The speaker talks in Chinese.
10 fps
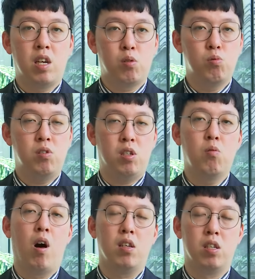像都
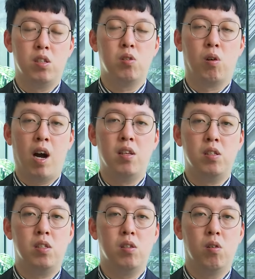金华城这种案
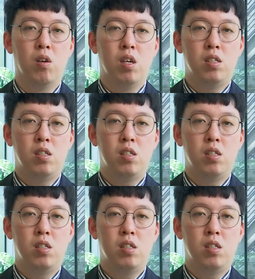子哦，